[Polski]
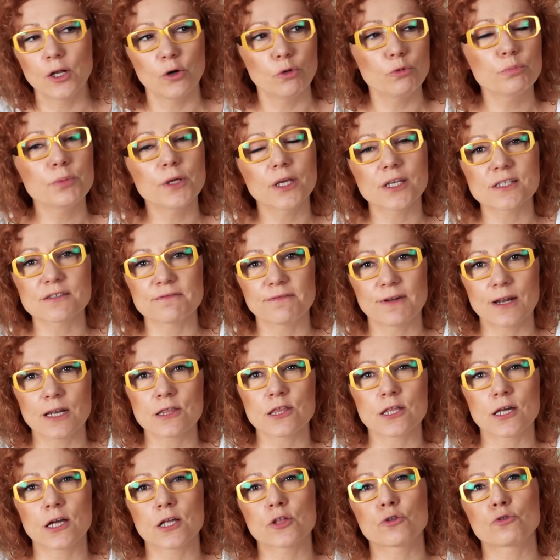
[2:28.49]
Lubię je
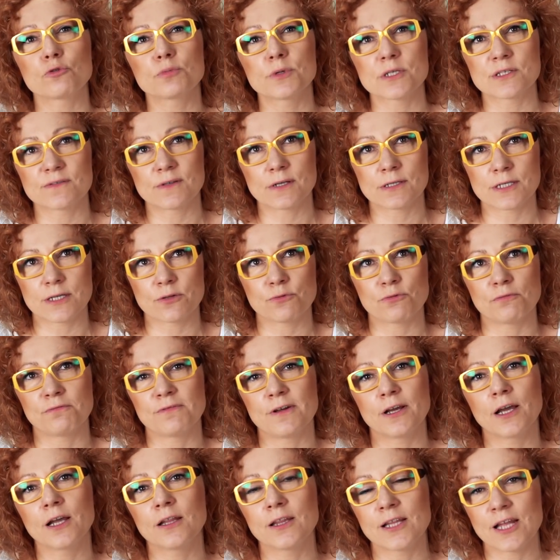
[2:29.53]
zwalczać, lubię zwracać
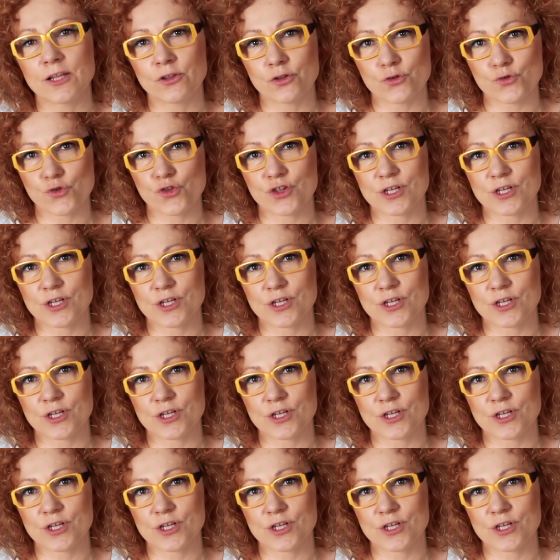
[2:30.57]
uwagę na to,